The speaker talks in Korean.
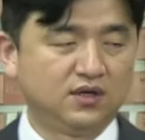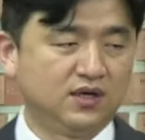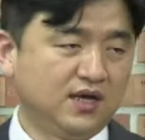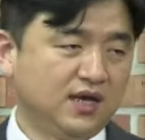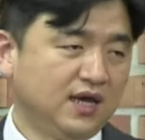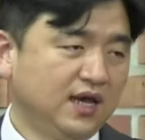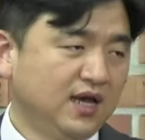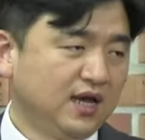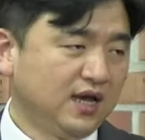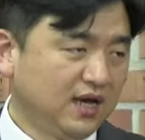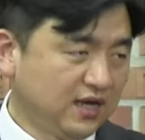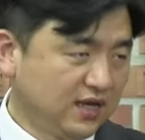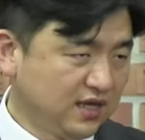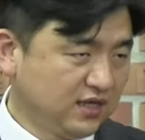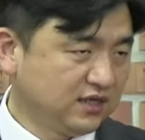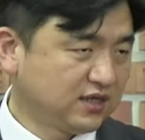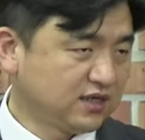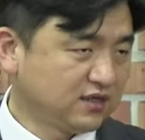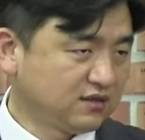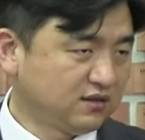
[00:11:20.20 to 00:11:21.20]

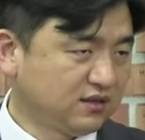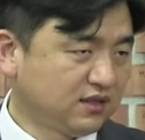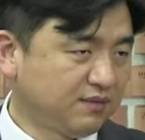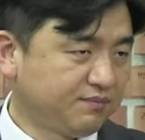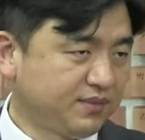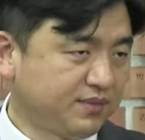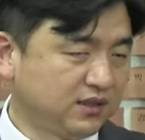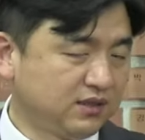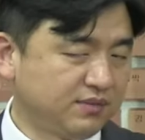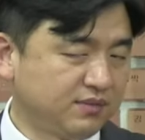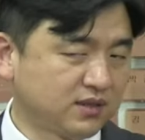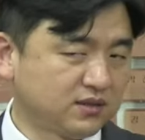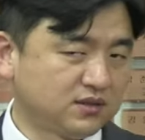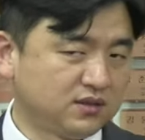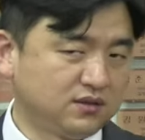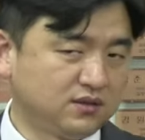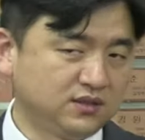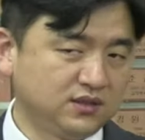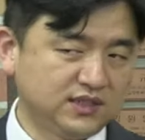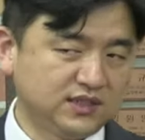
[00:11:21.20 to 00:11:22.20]
하나님께 선택받은
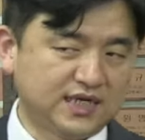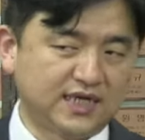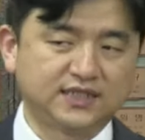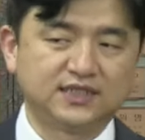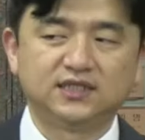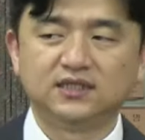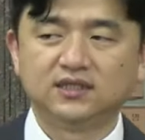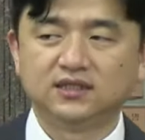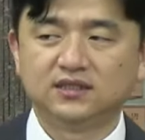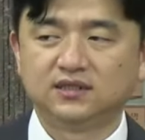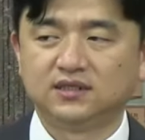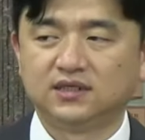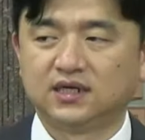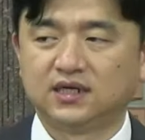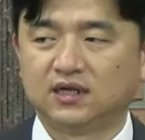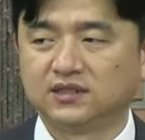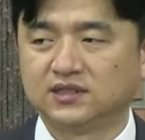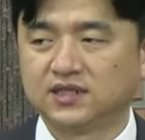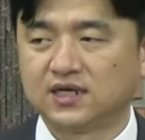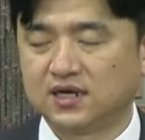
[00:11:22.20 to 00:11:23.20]
백성은 자신들이라는
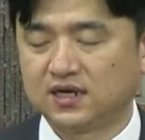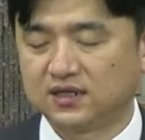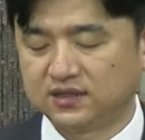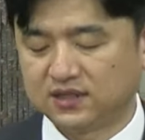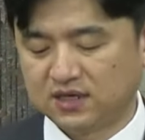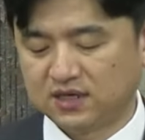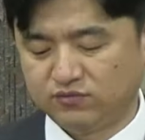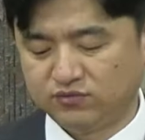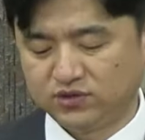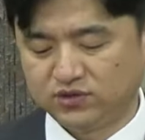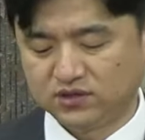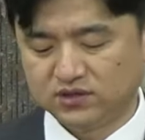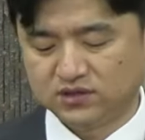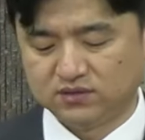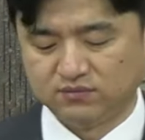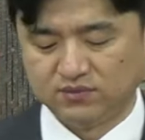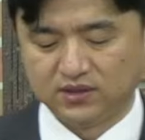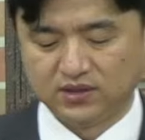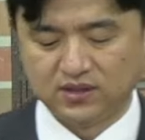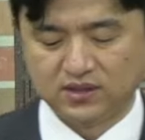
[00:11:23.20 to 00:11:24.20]
생각
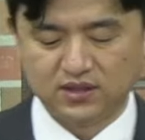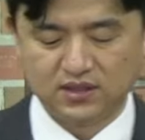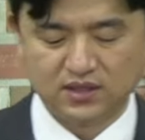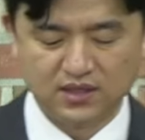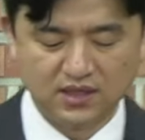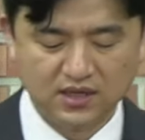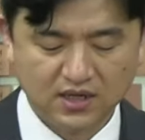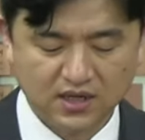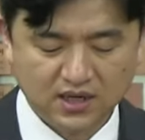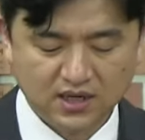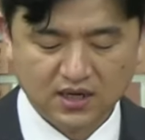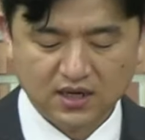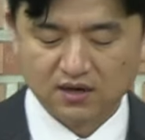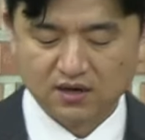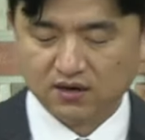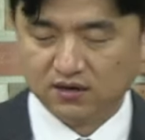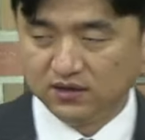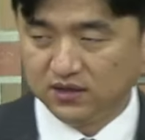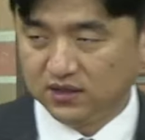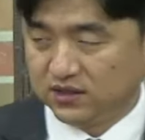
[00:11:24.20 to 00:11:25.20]
때문이었습니다.
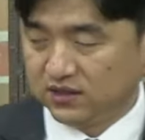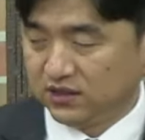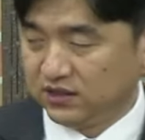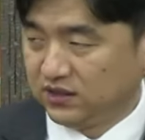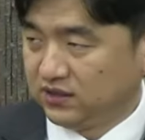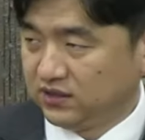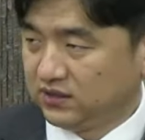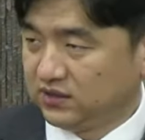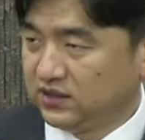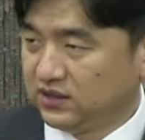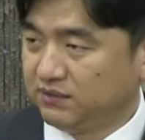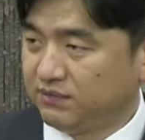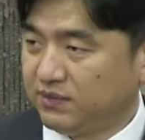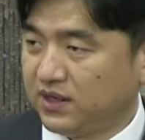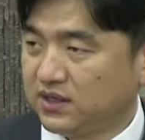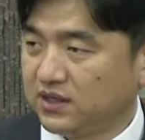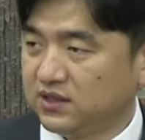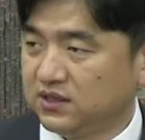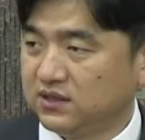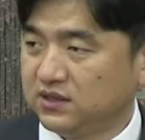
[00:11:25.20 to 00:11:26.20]
그런데 그
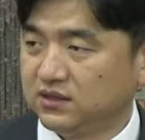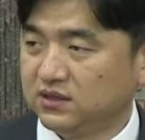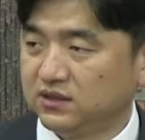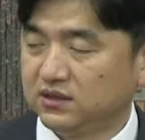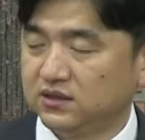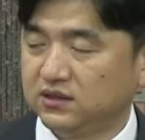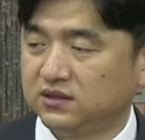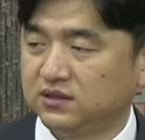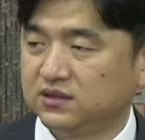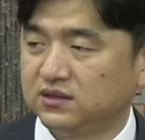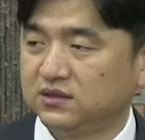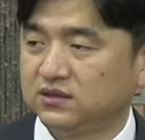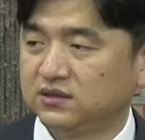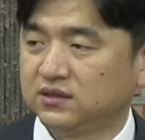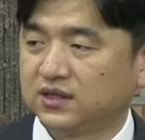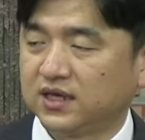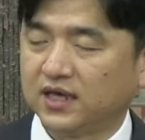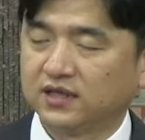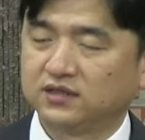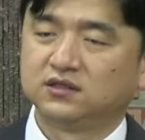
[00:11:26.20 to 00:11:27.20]
이방인들은
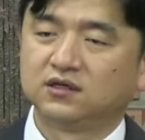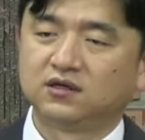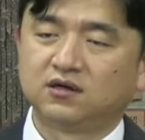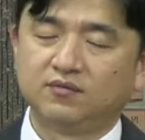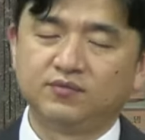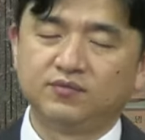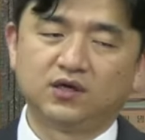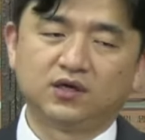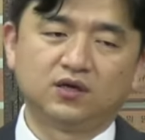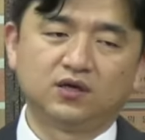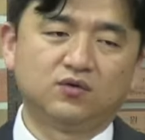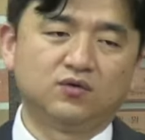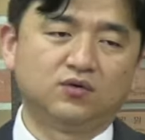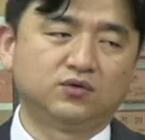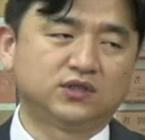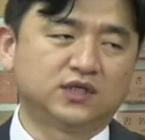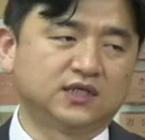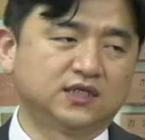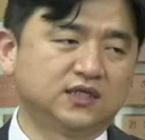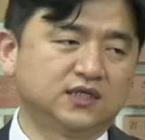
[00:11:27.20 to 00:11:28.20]
개처럼 여기고
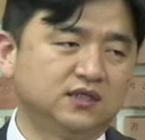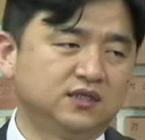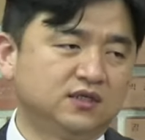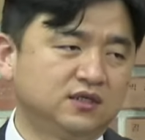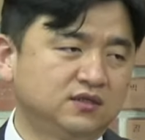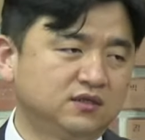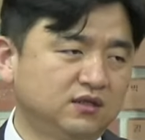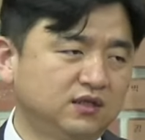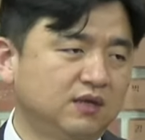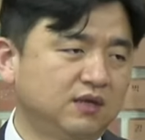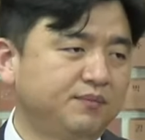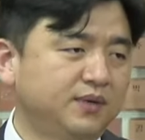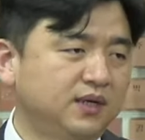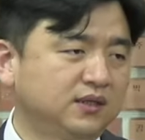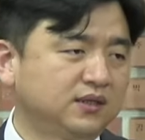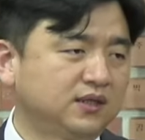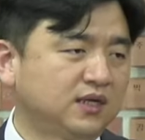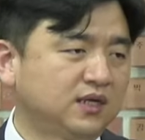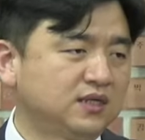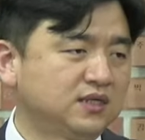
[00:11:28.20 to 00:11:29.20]
자신들은
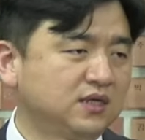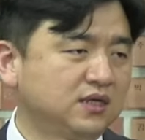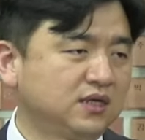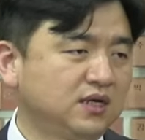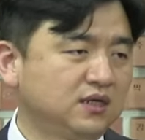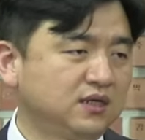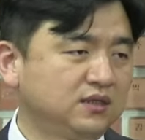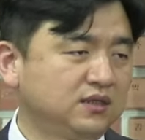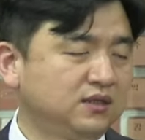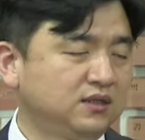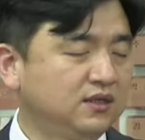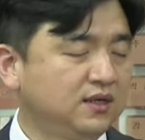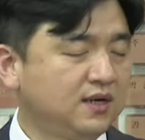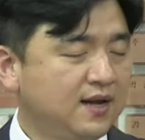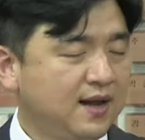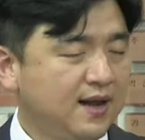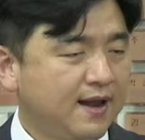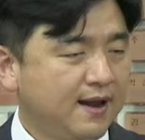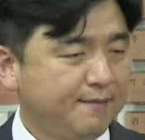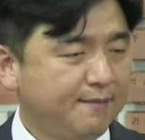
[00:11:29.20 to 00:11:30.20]
선택받았다는 생각을
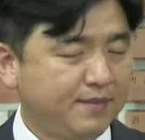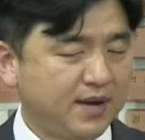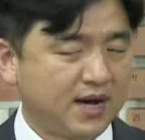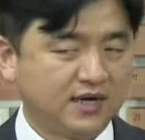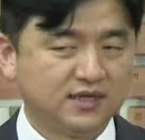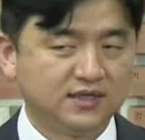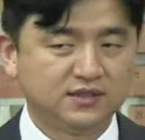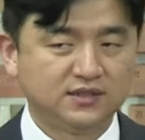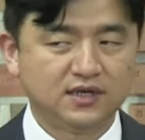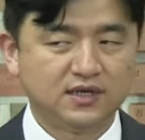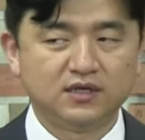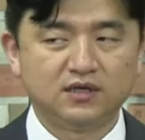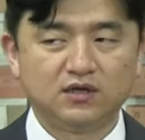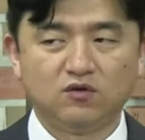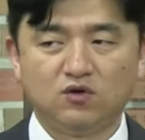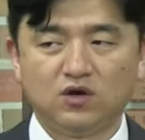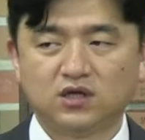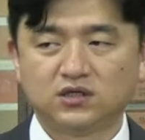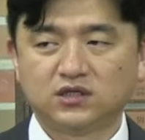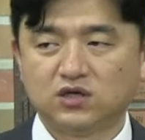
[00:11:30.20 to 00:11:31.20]

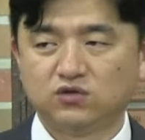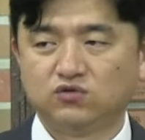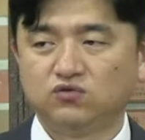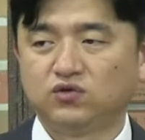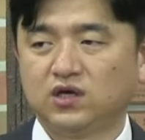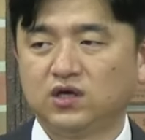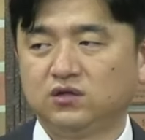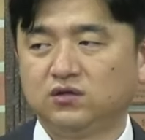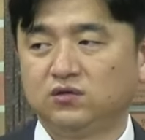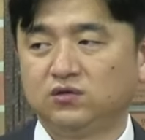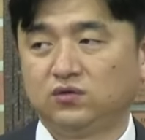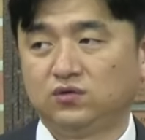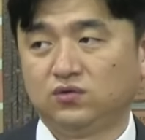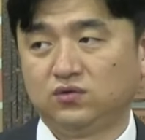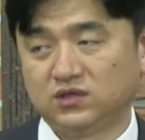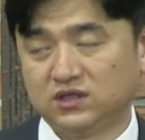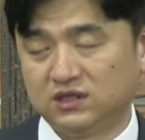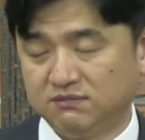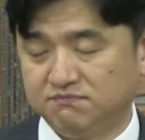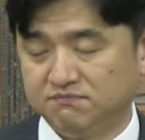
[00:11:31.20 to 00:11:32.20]
바리새인과 사두개인들도
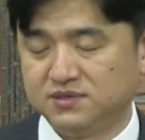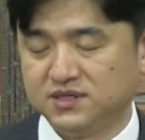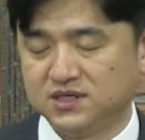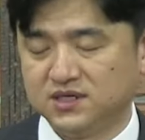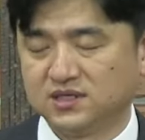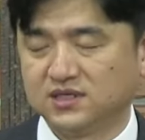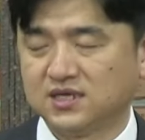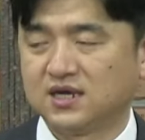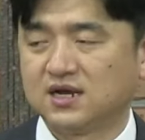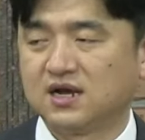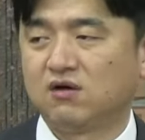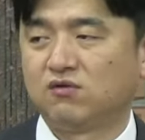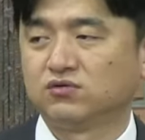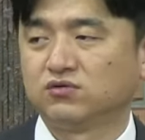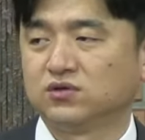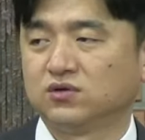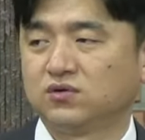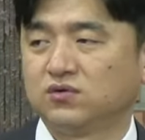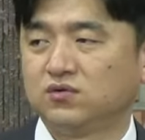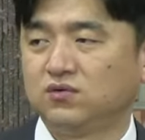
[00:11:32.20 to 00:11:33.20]
깊이 생각하고
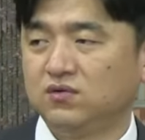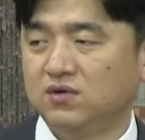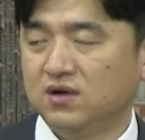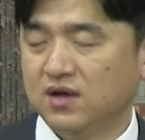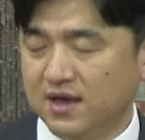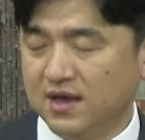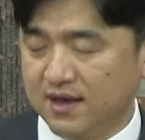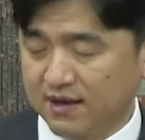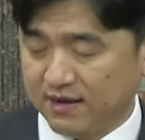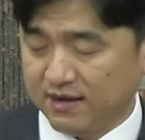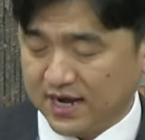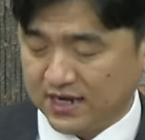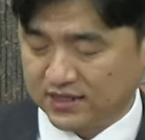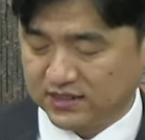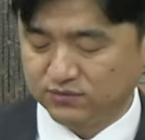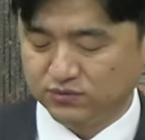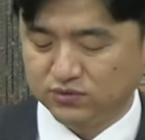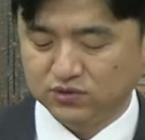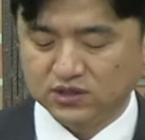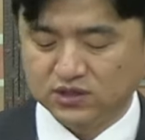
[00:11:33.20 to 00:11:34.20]
있었고
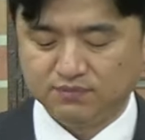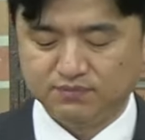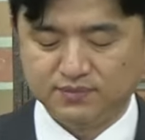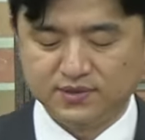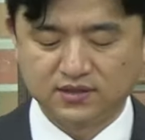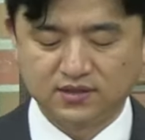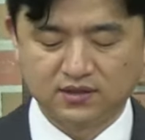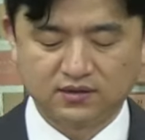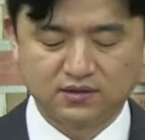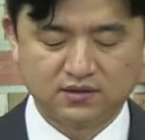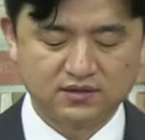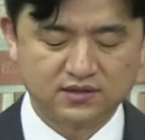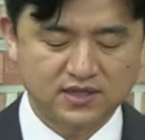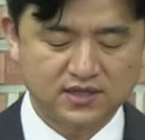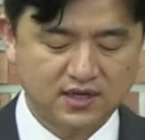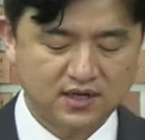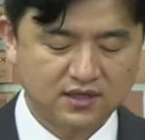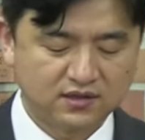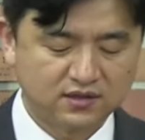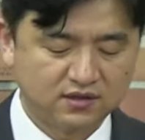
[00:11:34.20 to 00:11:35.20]
가슴속 깊이 있었던
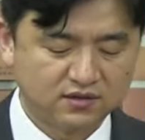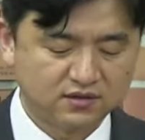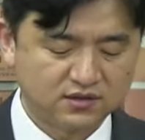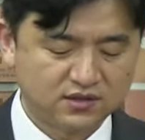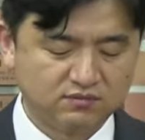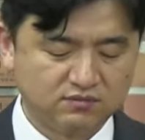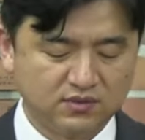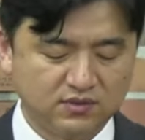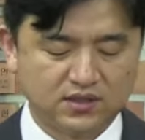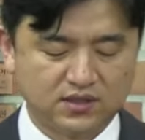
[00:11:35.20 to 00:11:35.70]
생각들이었습니다.